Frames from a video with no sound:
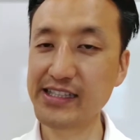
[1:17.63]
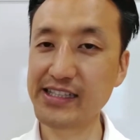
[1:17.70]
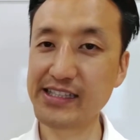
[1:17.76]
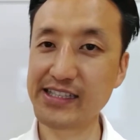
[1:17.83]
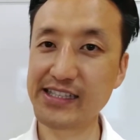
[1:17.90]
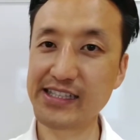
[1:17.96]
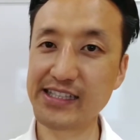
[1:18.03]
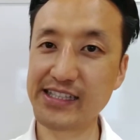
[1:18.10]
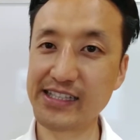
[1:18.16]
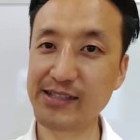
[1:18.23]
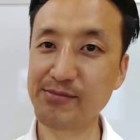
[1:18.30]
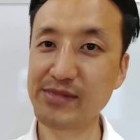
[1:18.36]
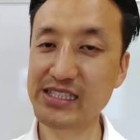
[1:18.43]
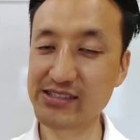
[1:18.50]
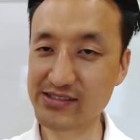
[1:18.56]

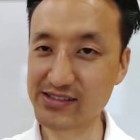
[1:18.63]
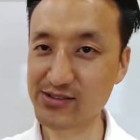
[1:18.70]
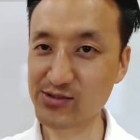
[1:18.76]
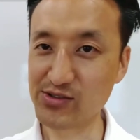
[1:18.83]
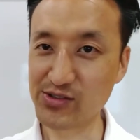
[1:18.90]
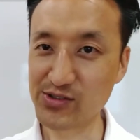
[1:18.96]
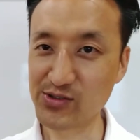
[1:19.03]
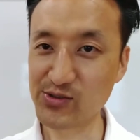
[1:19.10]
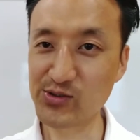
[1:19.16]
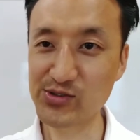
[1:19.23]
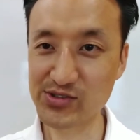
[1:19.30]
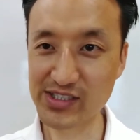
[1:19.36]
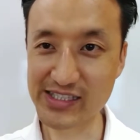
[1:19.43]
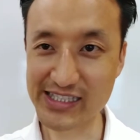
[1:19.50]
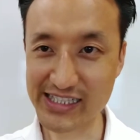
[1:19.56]
えー、まずこの
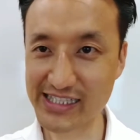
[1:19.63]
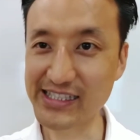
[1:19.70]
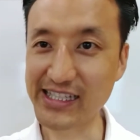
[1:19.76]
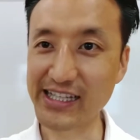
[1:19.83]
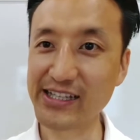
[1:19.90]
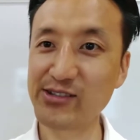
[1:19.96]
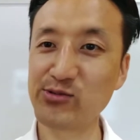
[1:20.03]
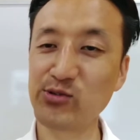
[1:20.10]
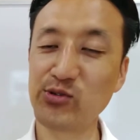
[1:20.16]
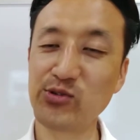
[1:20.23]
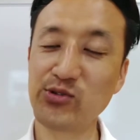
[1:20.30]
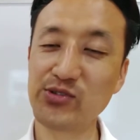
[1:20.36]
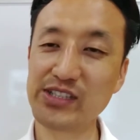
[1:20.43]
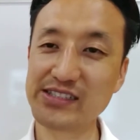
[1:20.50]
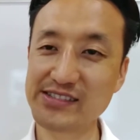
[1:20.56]
腰痛にならない方
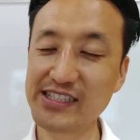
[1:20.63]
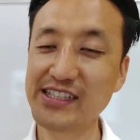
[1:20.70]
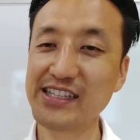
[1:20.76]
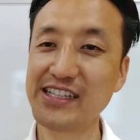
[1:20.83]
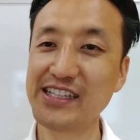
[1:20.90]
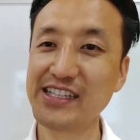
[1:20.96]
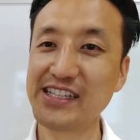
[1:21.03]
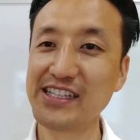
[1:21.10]
法ですね、